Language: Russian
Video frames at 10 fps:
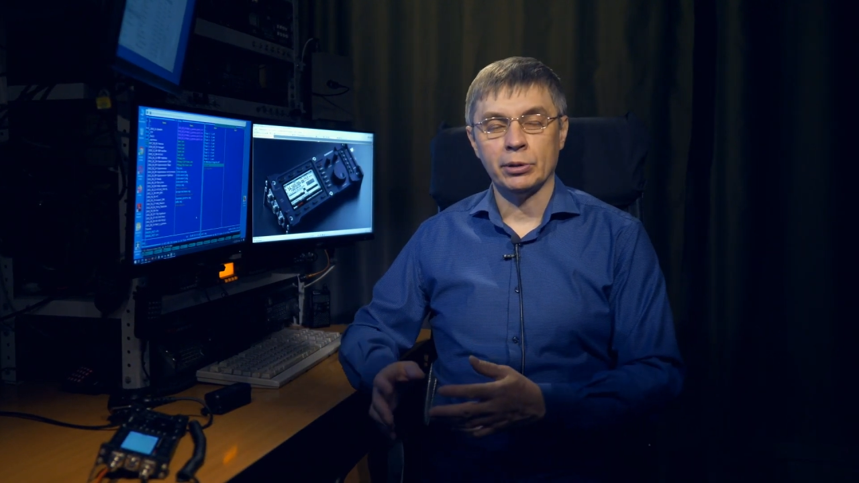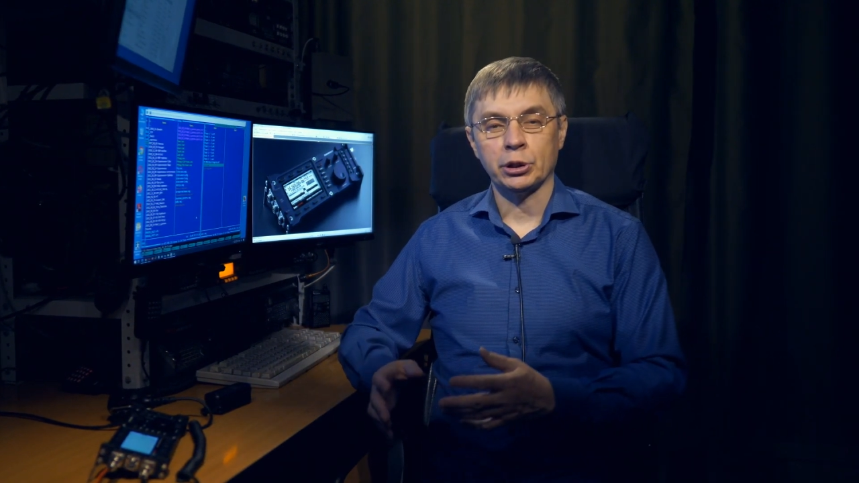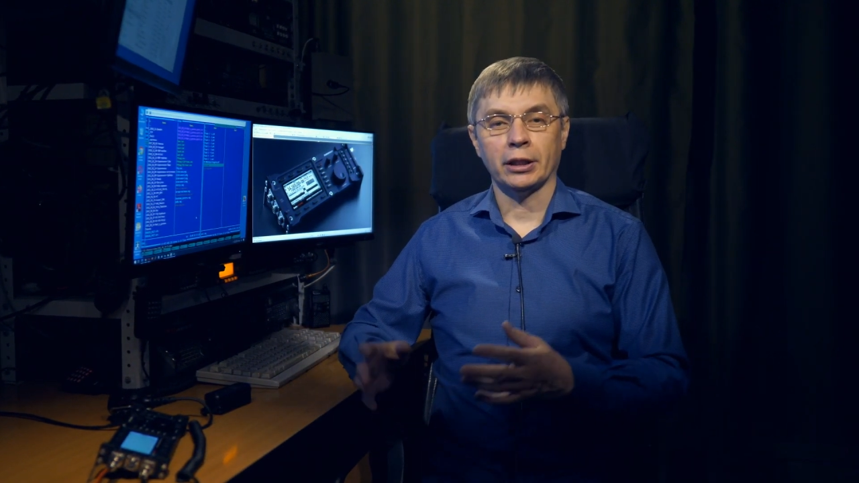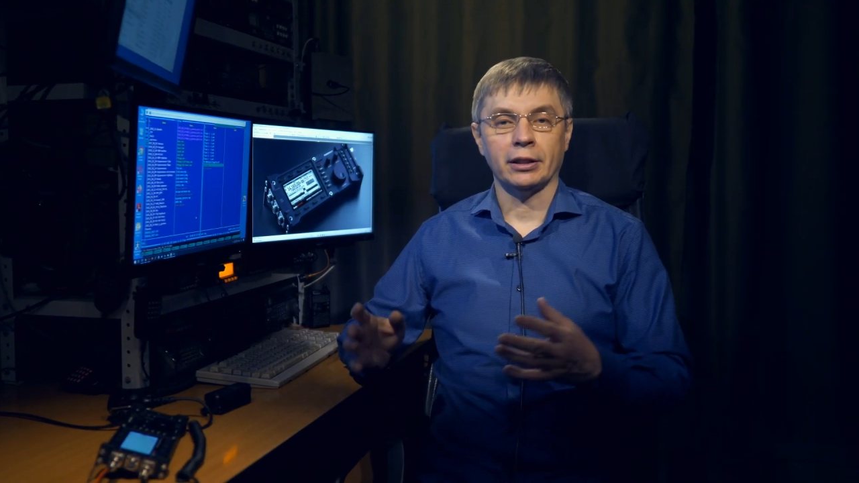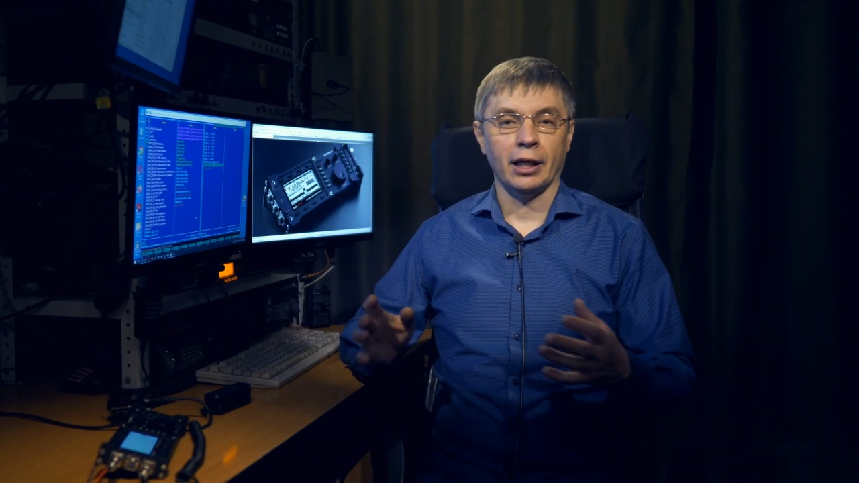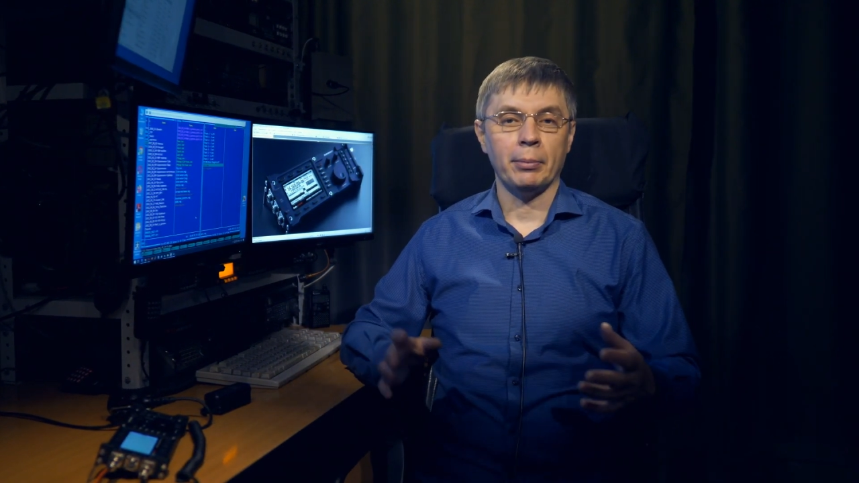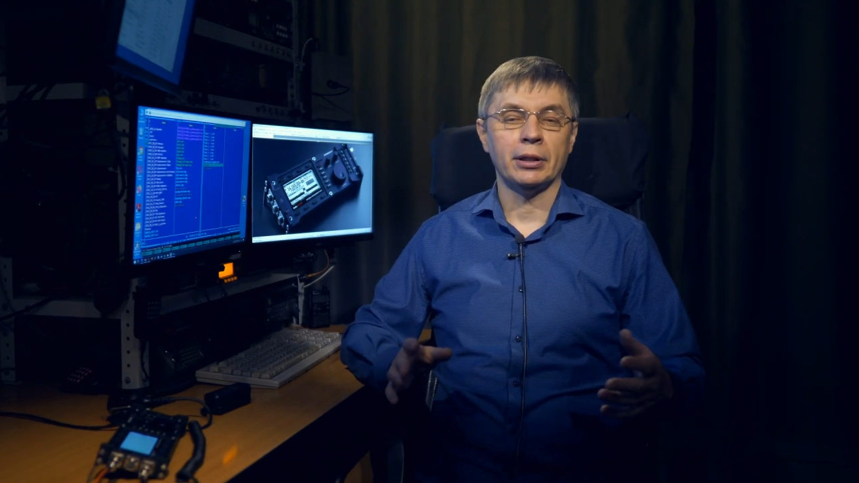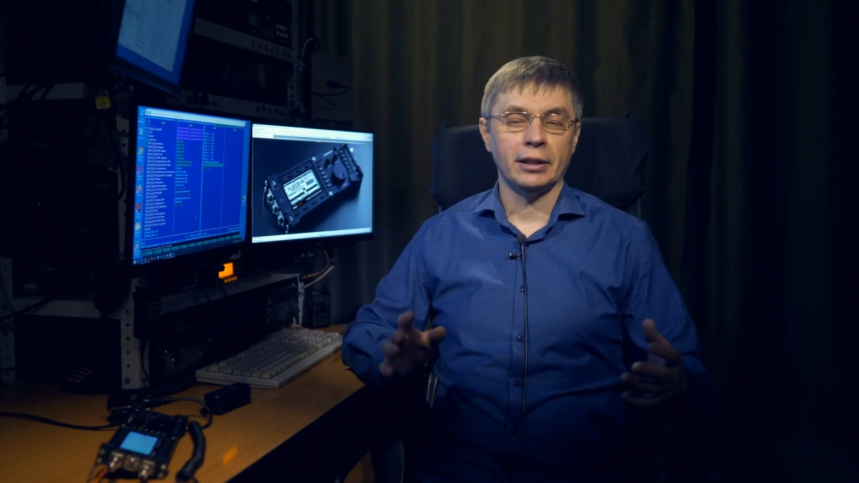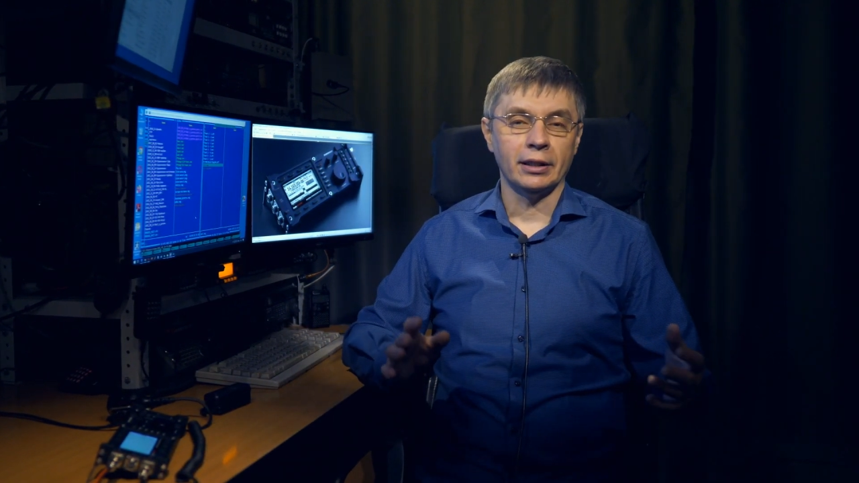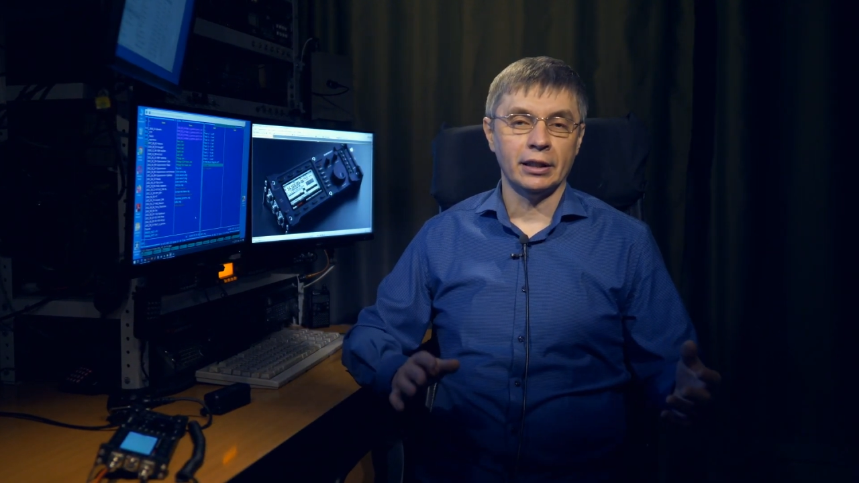шатрами,
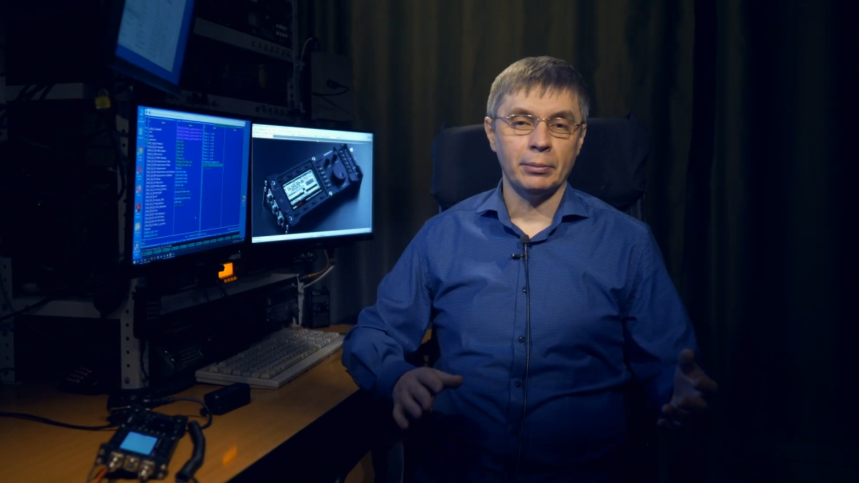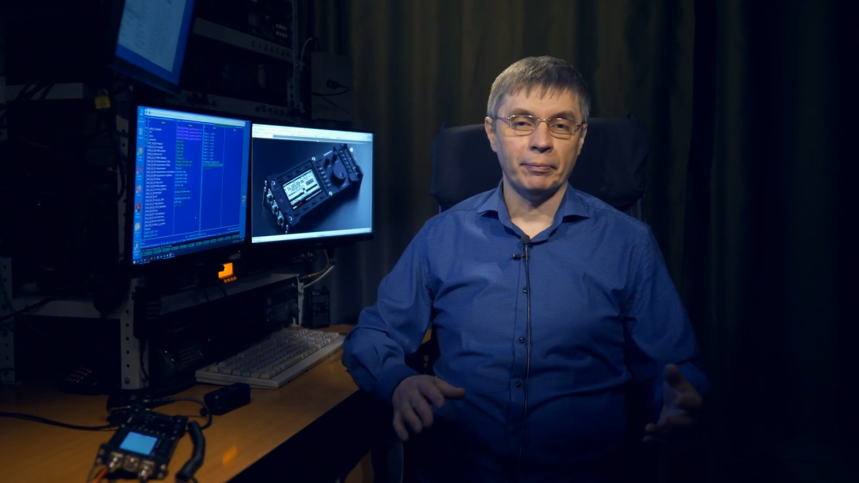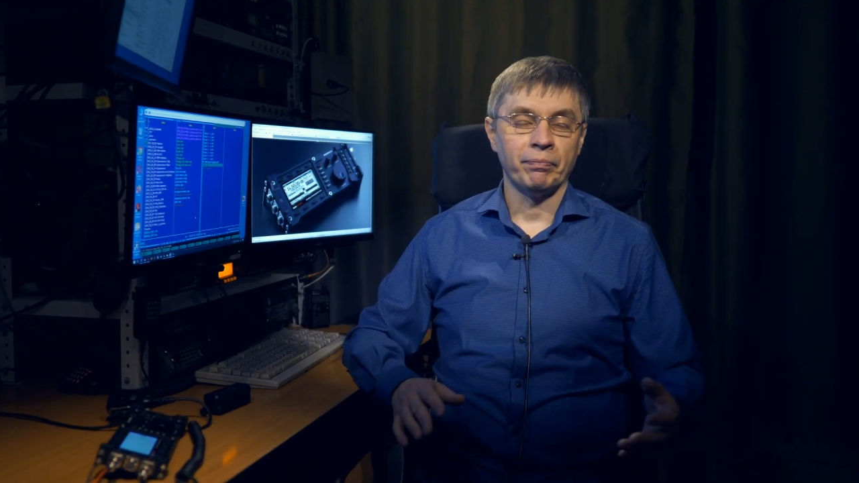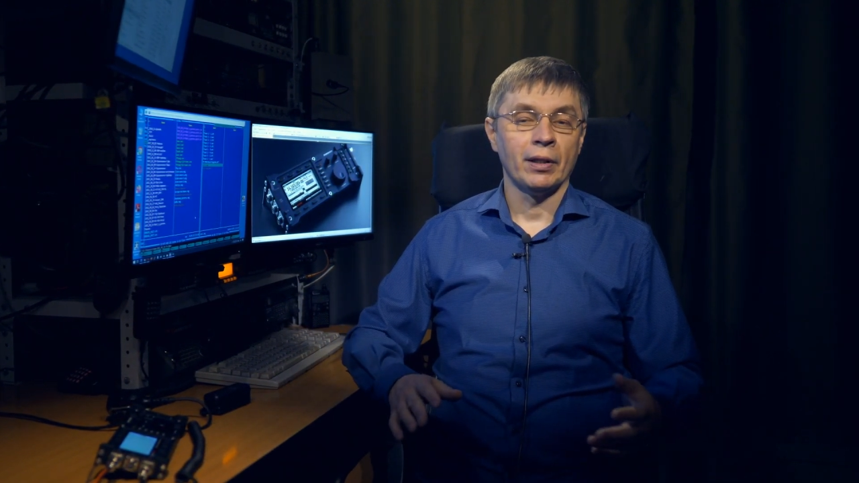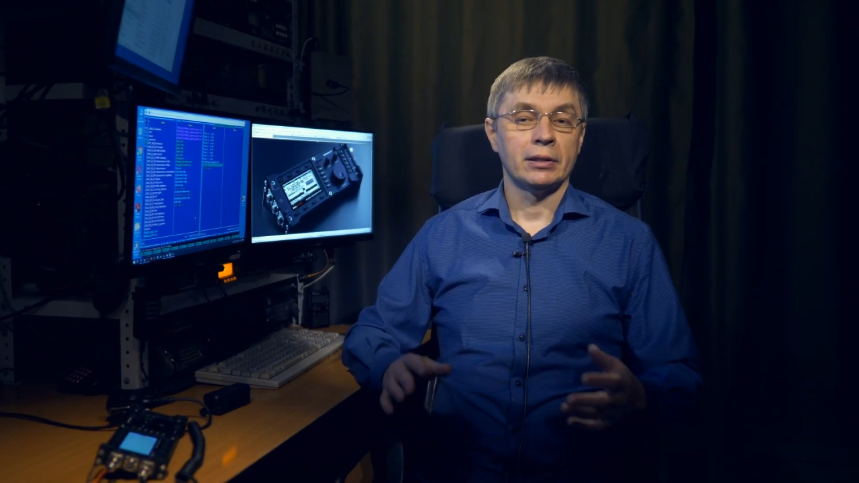тентами,